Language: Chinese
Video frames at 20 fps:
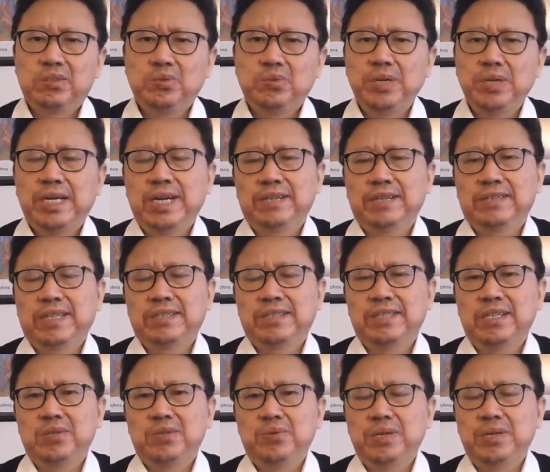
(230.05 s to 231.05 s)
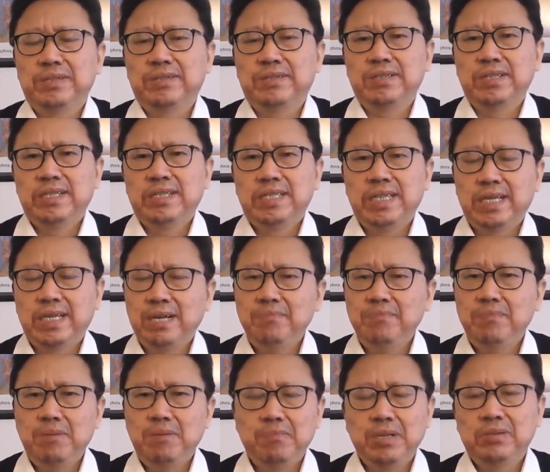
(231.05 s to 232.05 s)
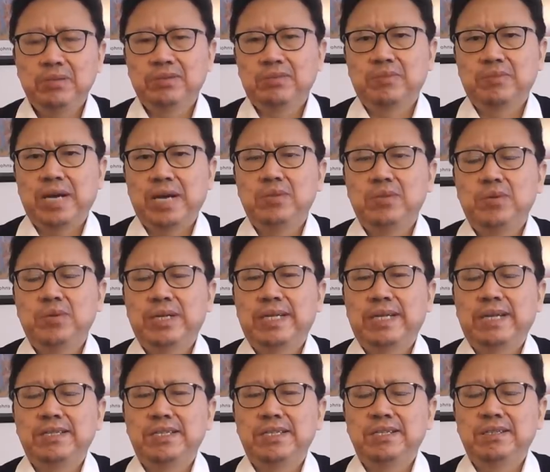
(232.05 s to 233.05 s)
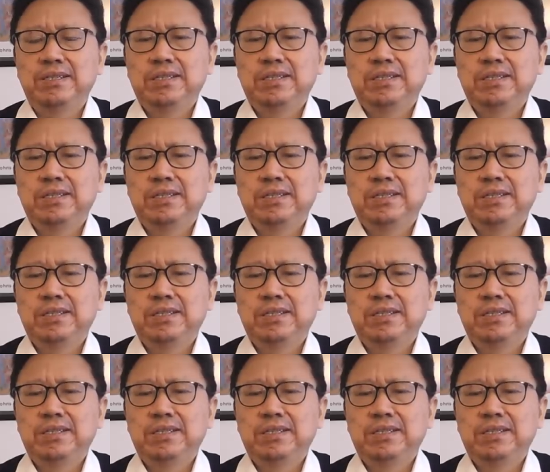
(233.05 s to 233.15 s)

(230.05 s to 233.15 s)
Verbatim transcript: 对抗当地的学生，你根本没有什么安全担心。